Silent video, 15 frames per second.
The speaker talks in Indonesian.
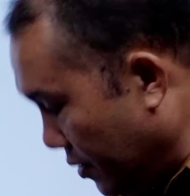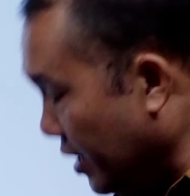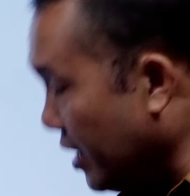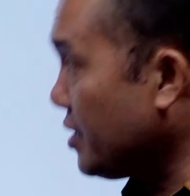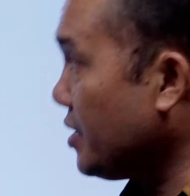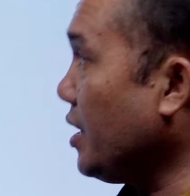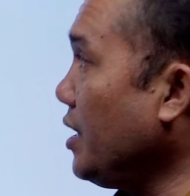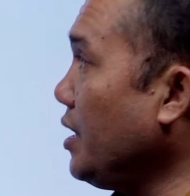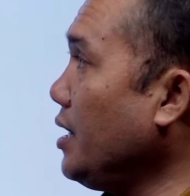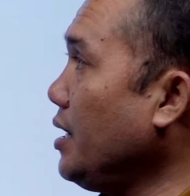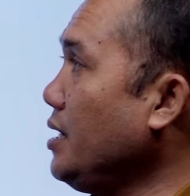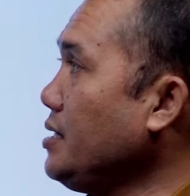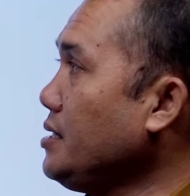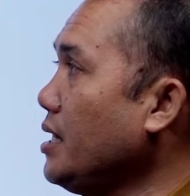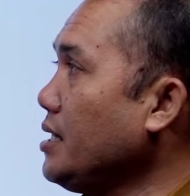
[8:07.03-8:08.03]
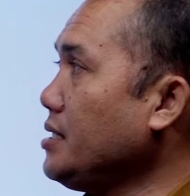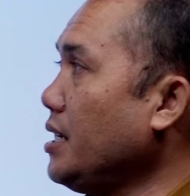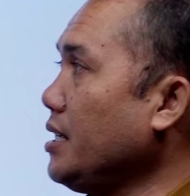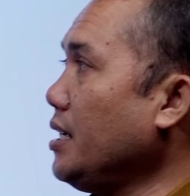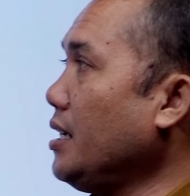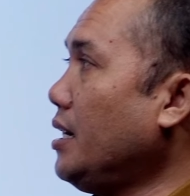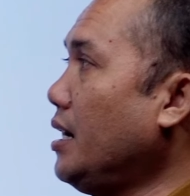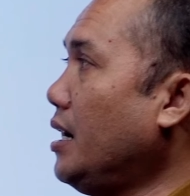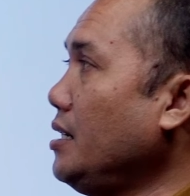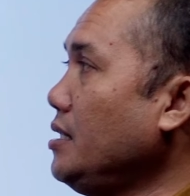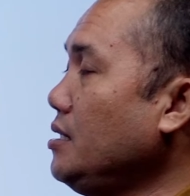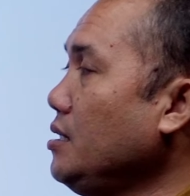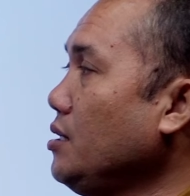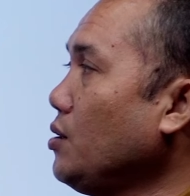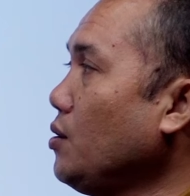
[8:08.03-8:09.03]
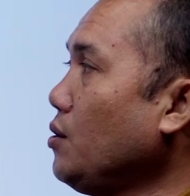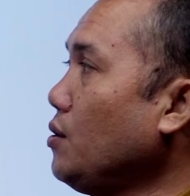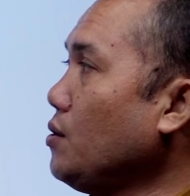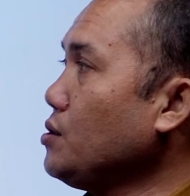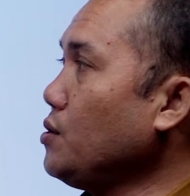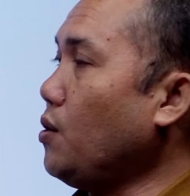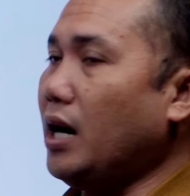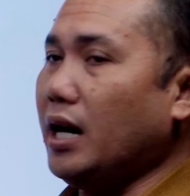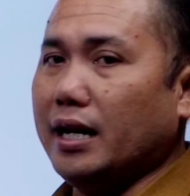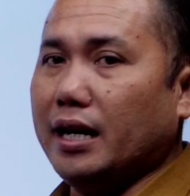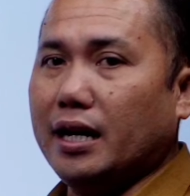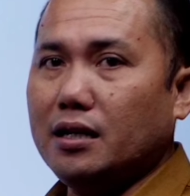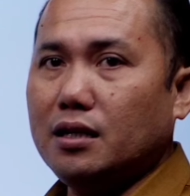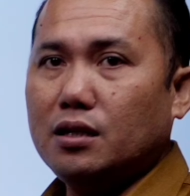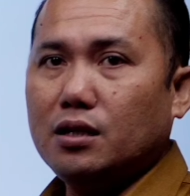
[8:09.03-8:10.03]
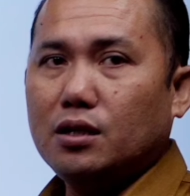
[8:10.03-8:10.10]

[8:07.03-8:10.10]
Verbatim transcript: Di sini saya sajikan contoh soal ya.